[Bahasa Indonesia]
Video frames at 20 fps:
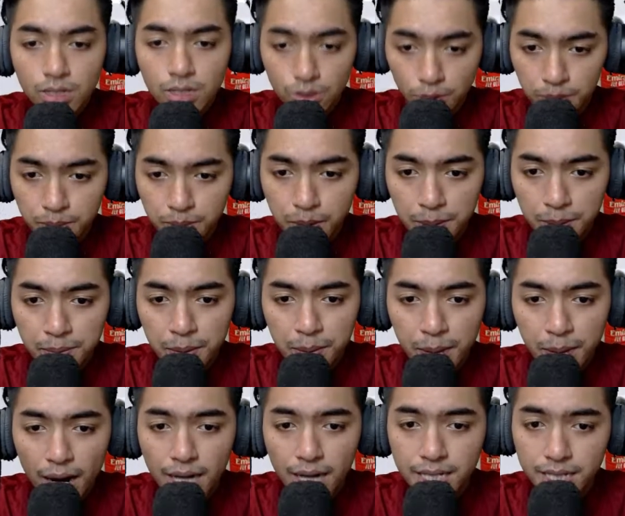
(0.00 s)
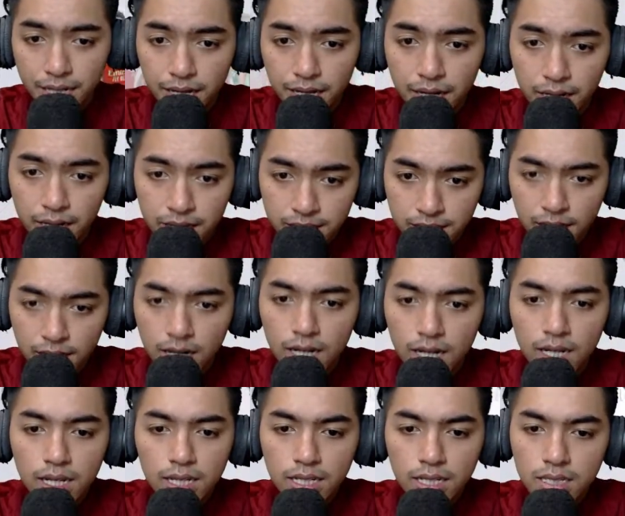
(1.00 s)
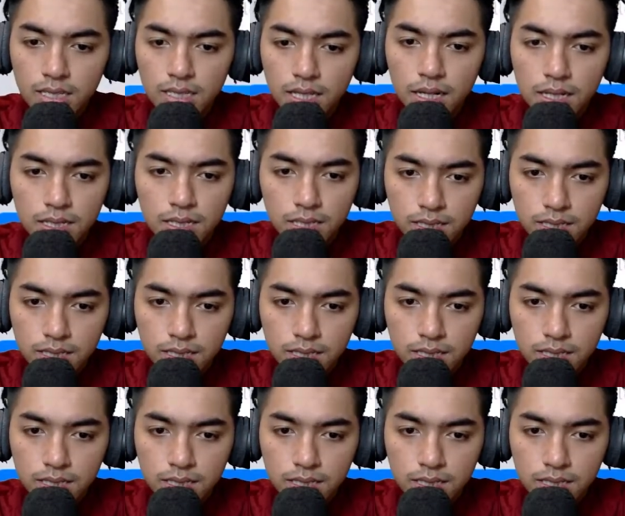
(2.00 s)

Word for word: coba pemainnya ya guys ya Kita